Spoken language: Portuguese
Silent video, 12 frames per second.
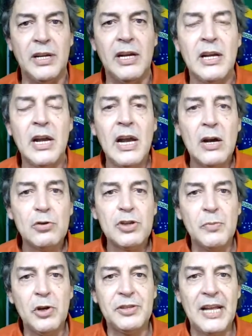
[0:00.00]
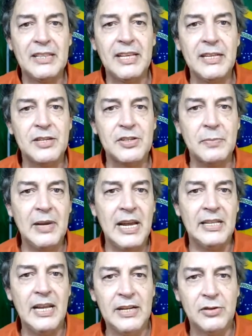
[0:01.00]
né? Os mortadelas
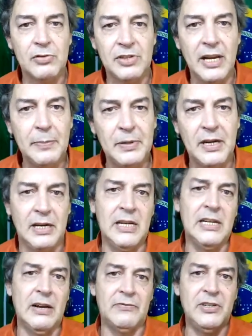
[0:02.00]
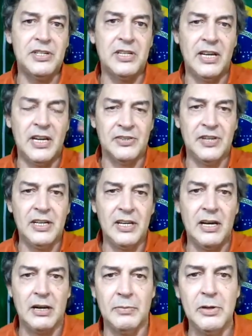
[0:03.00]
cibernéticos, é para ganhar 20, ganhar 100,
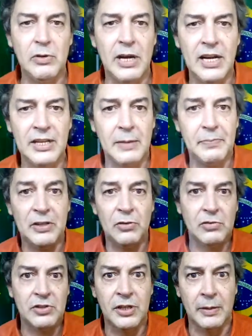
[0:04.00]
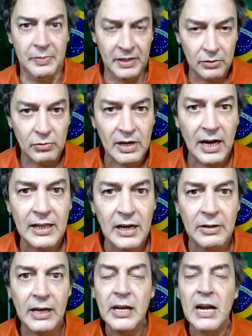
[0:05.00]
ganhar mil reais, do, dependendo do
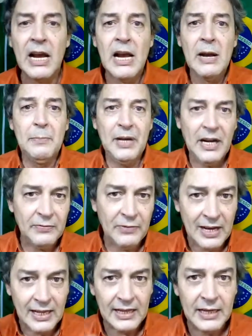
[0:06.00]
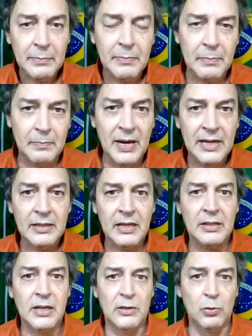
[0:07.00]
canal, né? Para falarem bem
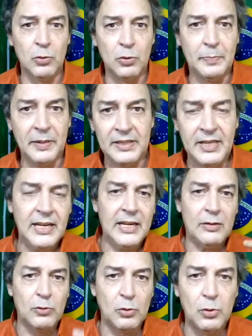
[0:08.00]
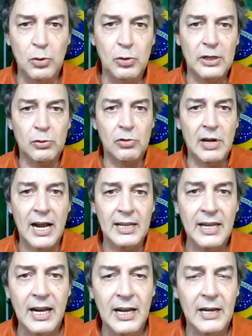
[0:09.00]
né, do PT, do Lula, do
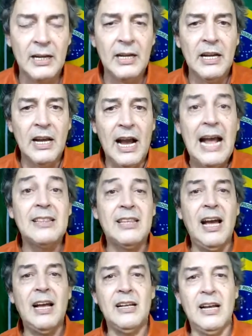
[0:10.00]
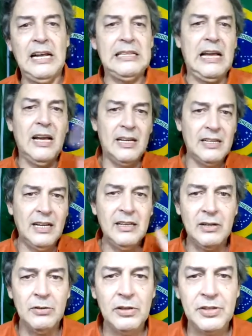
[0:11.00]
Radar, Radar, Radar,
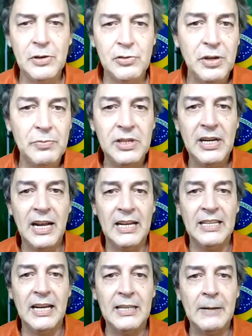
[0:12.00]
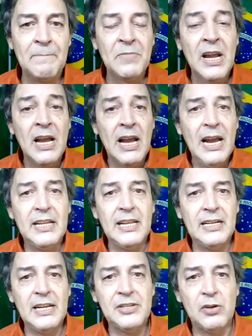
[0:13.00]
eu, eu chamo de Radar, né? É,
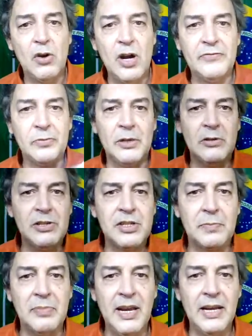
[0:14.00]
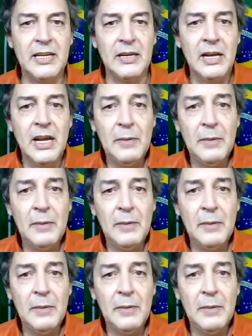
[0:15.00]
da Gleice Hoffmann, Lindbergh.